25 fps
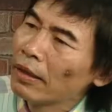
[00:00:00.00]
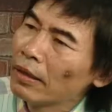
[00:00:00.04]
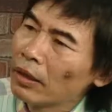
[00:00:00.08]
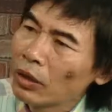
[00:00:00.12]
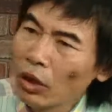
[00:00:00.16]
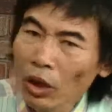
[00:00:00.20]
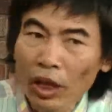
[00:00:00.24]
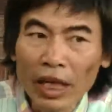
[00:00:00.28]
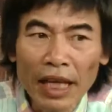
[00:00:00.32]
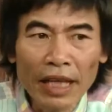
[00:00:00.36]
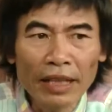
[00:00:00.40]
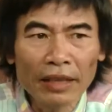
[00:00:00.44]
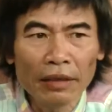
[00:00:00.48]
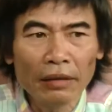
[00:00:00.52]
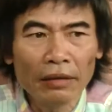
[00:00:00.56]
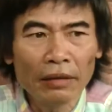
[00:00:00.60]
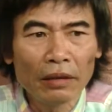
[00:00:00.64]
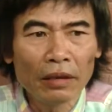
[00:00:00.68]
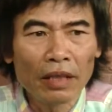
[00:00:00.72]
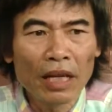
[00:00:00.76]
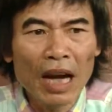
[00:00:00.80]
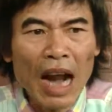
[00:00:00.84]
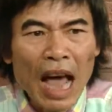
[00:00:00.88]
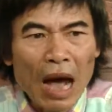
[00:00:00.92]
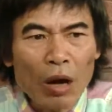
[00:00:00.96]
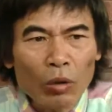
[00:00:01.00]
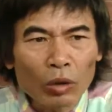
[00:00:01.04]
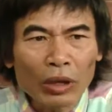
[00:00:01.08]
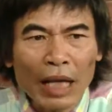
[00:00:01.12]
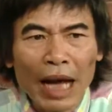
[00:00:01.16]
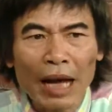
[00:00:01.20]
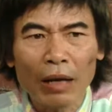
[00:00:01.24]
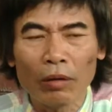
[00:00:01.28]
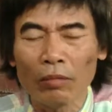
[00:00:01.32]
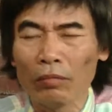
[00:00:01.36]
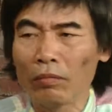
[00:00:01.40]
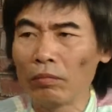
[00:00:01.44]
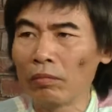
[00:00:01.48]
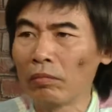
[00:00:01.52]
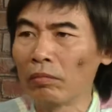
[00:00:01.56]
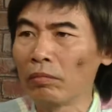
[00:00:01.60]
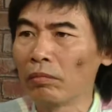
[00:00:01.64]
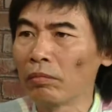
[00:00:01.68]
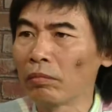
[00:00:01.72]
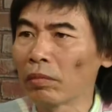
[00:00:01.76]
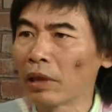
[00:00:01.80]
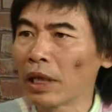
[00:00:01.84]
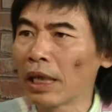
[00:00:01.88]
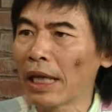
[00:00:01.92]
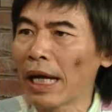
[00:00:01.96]
cho nên đào tạo
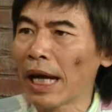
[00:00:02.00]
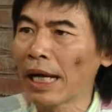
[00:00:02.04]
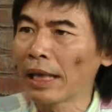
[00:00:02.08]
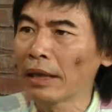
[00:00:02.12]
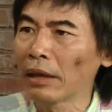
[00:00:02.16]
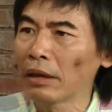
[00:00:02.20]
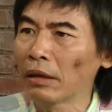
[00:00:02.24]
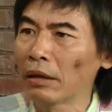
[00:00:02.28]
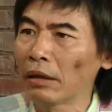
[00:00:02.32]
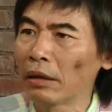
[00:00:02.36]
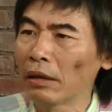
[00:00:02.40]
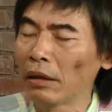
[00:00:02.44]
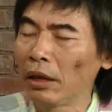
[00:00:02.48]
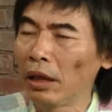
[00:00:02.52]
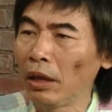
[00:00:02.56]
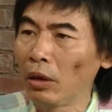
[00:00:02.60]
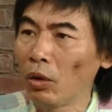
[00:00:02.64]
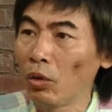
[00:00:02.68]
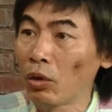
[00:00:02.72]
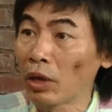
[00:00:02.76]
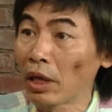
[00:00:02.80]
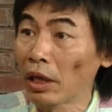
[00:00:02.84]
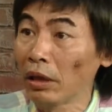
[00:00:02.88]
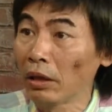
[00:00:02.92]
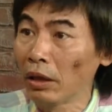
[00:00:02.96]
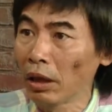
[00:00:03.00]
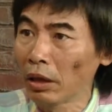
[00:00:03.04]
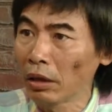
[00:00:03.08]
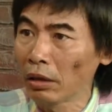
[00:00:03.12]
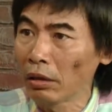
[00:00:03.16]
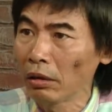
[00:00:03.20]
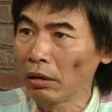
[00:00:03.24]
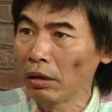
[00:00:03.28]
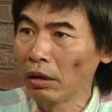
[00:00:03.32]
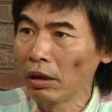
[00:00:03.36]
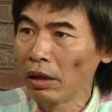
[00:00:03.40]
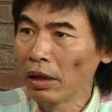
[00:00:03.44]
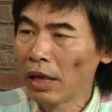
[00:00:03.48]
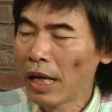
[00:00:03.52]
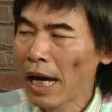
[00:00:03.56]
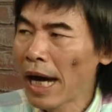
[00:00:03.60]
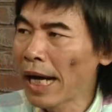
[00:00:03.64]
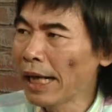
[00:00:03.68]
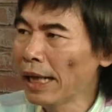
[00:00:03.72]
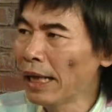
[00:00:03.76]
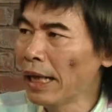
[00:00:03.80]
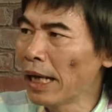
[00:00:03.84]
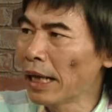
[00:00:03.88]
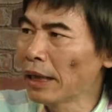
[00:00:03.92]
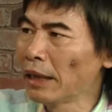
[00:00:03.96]
cái anh thiếu kiến thức
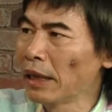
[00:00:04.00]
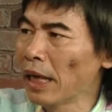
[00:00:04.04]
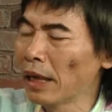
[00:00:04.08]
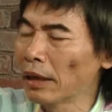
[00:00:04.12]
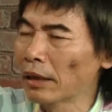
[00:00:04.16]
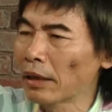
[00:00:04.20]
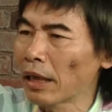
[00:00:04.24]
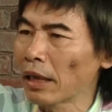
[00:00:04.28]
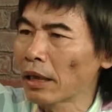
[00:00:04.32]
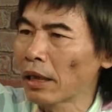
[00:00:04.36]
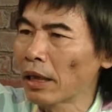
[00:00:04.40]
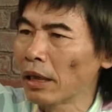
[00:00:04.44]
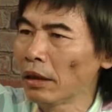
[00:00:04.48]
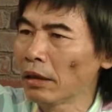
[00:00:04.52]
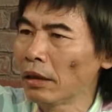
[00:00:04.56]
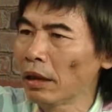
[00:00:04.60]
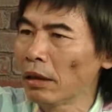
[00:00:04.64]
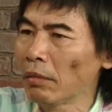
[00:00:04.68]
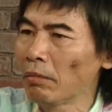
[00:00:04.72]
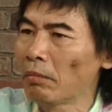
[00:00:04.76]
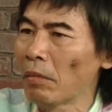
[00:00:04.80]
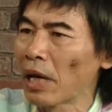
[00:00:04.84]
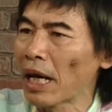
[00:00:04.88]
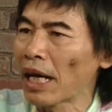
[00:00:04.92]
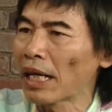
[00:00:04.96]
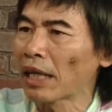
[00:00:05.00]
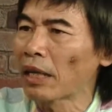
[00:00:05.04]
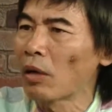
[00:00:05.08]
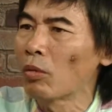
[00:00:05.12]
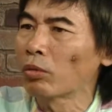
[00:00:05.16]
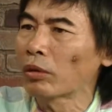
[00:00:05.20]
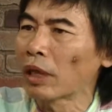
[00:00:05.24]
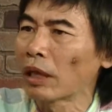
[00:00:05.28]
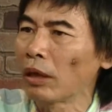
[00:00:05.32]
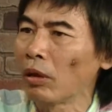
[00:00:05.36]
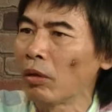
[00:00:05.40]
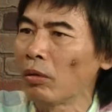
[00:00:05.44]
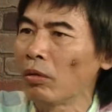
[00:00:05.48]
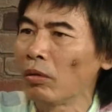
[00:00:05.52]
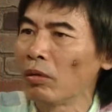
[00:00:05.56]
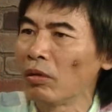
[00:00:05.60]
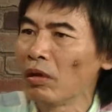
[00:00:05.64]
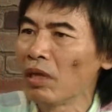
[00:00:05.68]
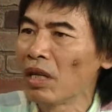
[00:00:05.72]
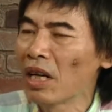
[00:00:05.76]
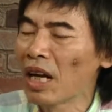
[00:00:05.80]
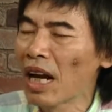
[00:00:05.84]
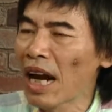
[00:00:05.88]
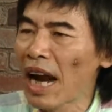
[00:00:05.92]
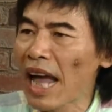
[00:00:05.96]
hay là nhận thằng kiến thức mà lại không thái độ
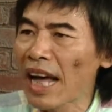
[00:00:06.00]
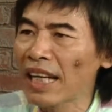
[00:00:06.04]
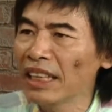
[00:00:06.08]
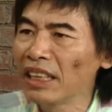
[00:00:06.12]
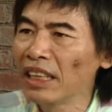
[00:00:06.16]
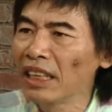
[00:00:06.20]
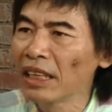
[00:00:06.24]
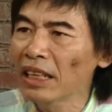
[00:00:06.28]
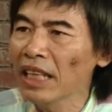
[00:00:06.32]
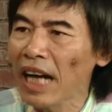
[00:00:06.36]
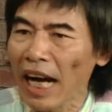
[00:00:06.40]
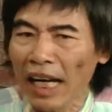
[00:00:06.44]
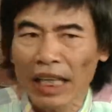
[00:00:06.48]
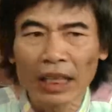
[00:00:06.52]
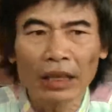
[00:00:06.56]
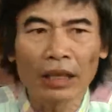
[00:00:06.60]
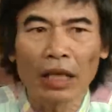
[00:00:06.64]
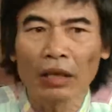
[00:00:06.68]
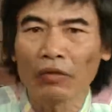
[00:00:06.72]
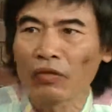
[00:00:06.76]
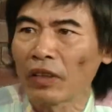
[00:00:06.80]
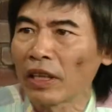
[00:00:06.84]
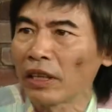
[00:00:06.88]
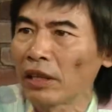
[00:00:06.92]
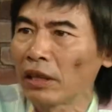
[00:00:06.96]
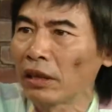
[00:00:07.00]
là những cái cần phải